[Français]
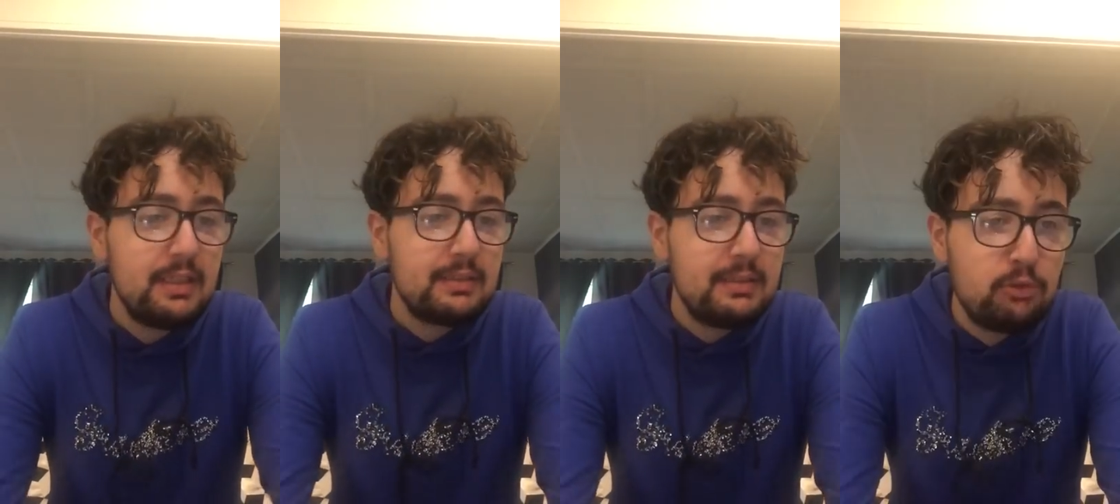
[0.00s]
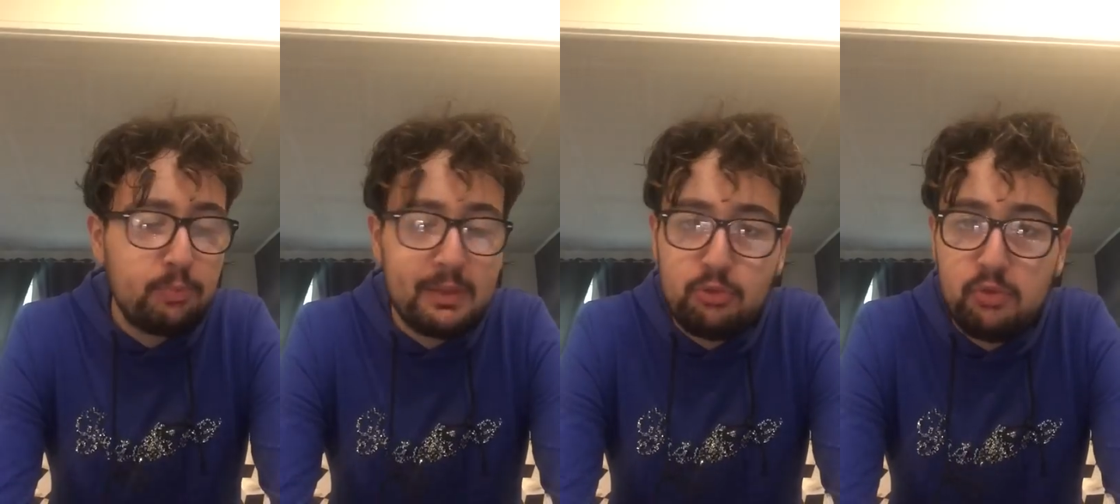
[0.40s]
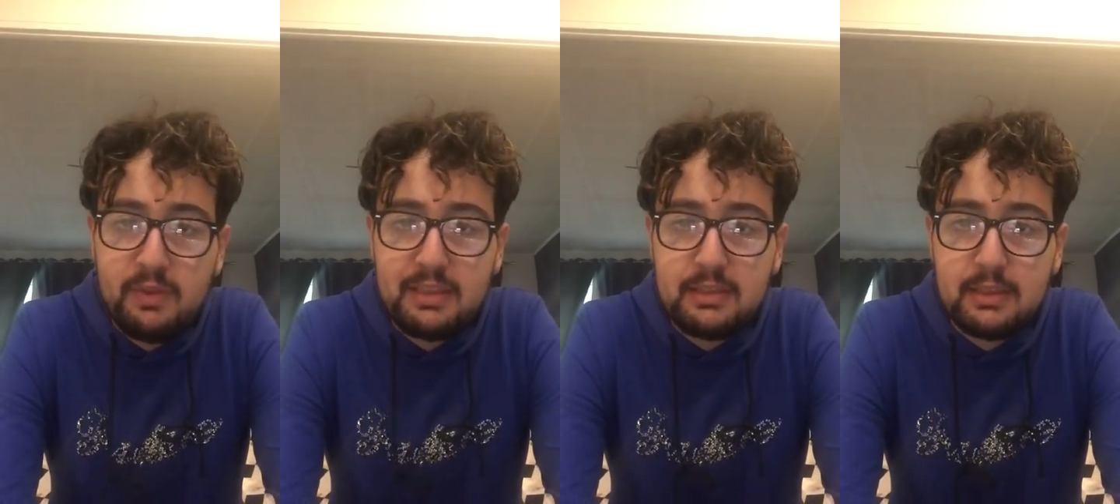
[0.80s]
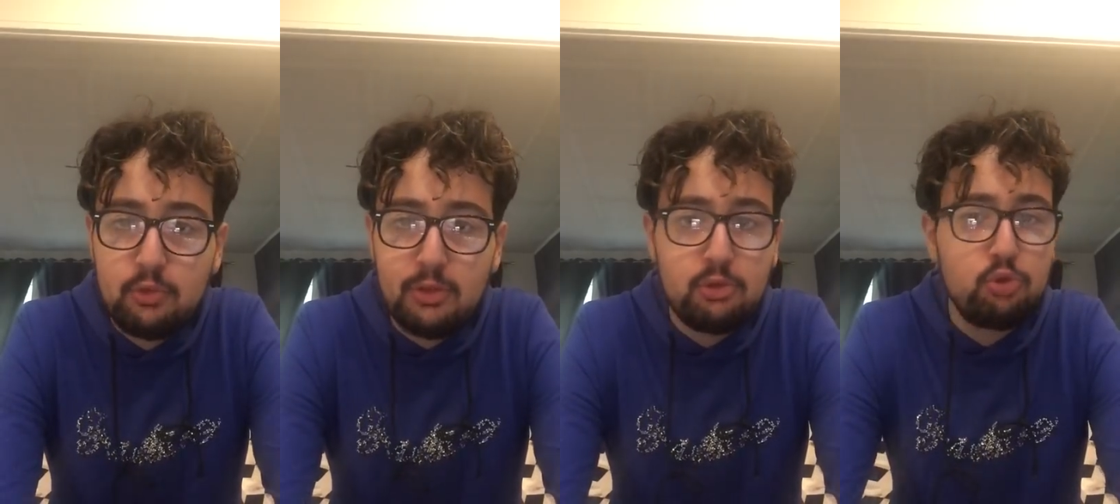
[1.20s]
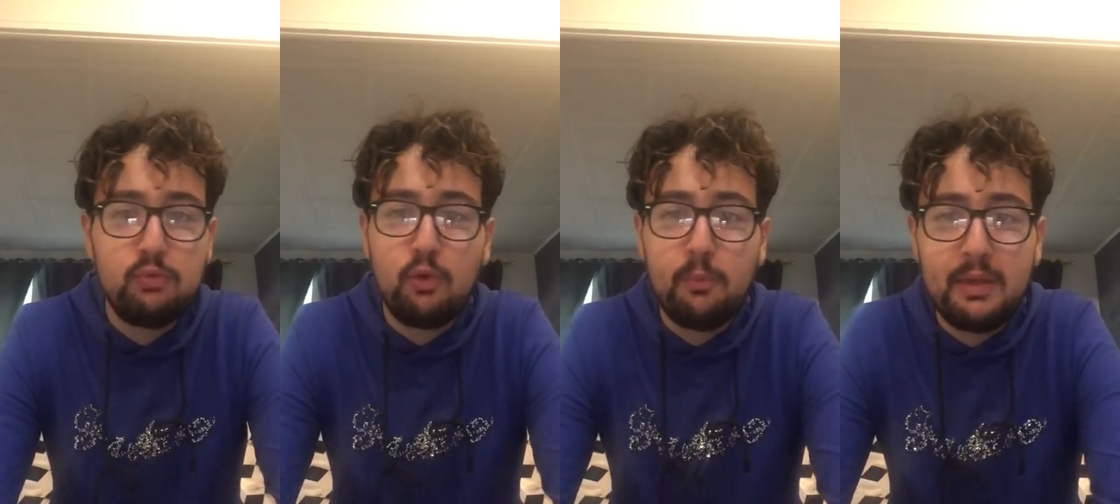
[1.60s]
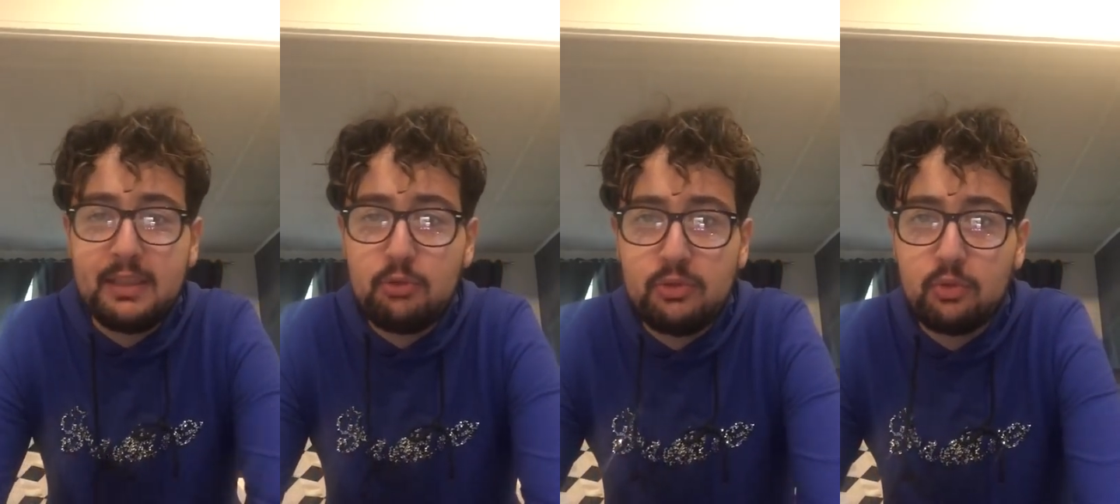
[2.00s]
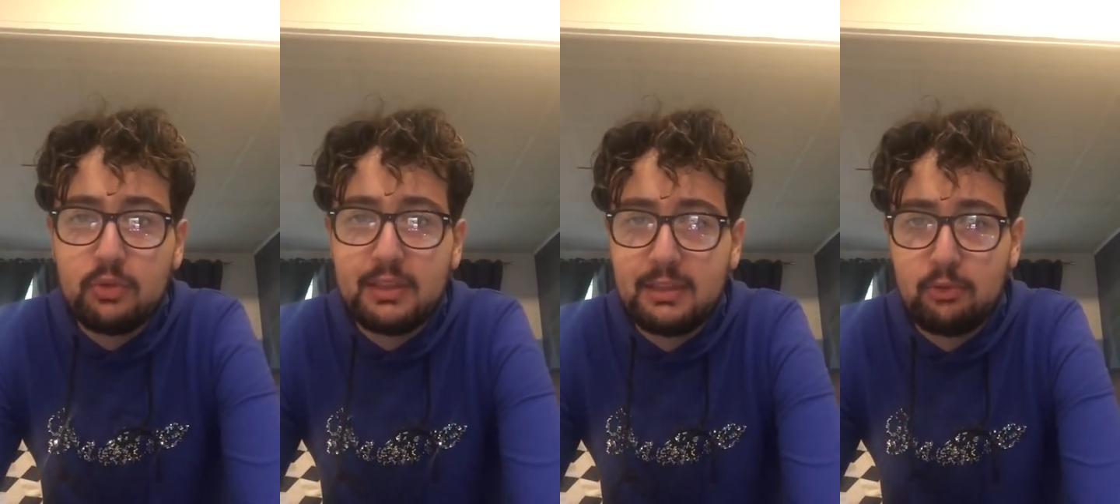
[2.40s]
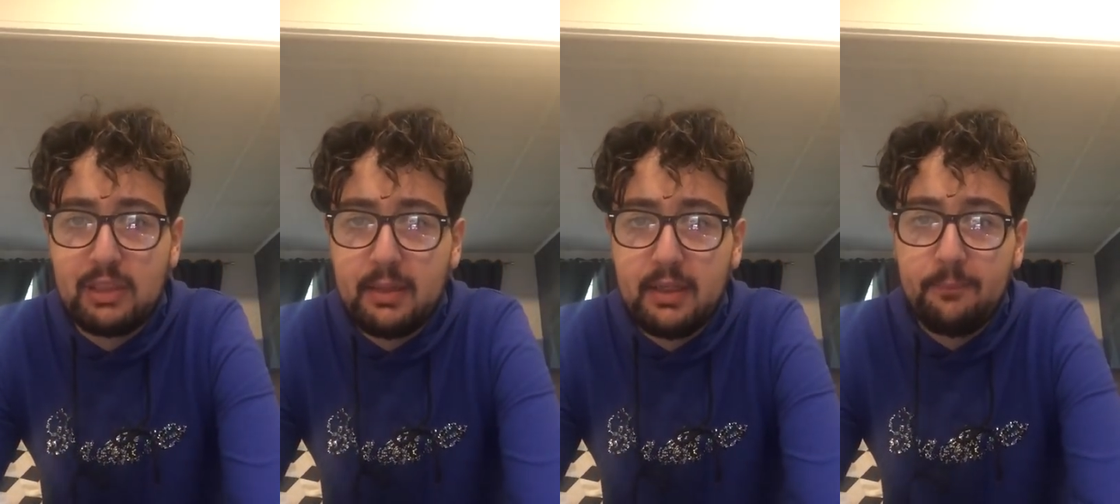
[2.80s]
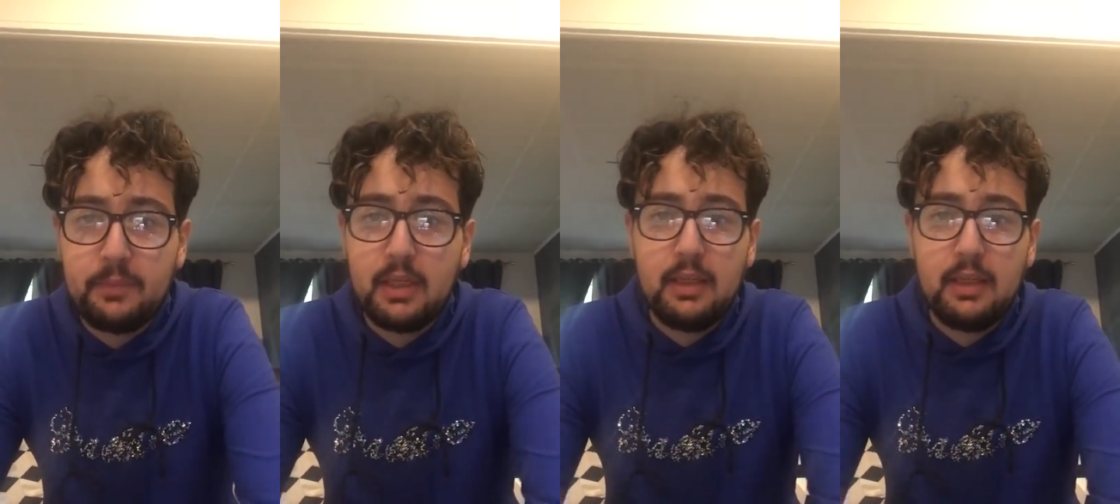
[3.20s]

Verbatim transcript: S'ils ne sont pas suivis cette saison, ils ne te suivront pas les saisons, les saisons d'après.